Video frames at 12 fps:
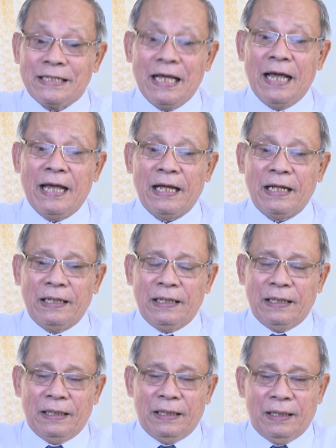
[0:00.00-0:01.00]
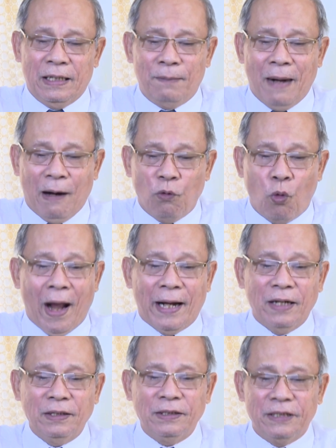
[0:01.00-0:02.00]
C. Là bảo
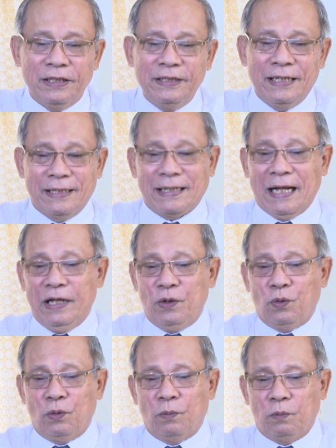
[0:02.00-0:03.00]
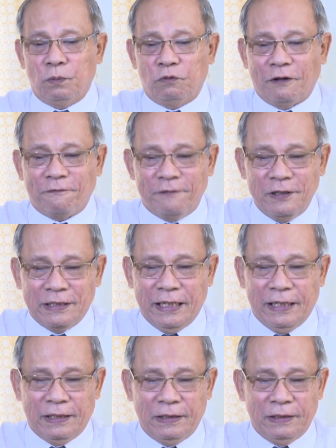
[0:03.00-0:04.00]
quản, giữ gìn tài liệu và phương
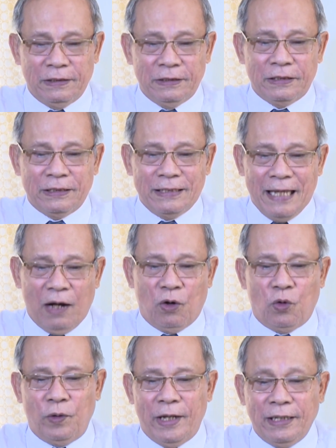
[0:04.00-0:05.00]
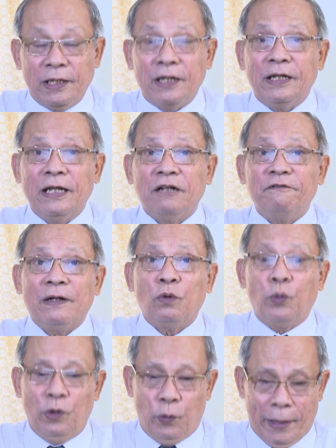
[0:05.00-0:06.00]
tiện được giao để thực hiện việc
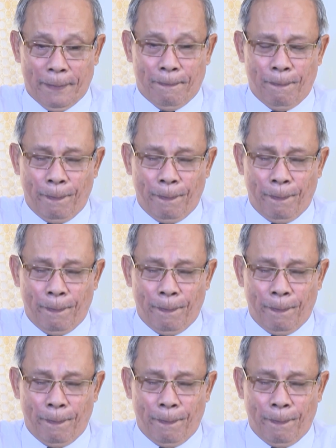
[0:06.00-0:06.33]
ủy quyền.